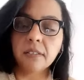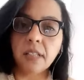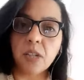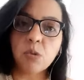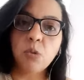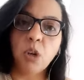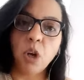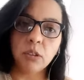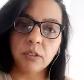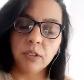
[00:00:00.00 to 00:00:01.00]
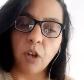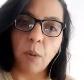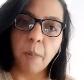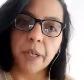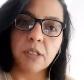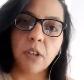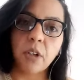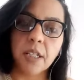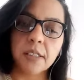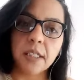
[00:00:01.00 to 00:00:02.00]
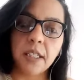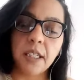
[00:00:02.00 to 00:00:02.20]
es uno como persona, ¿sí?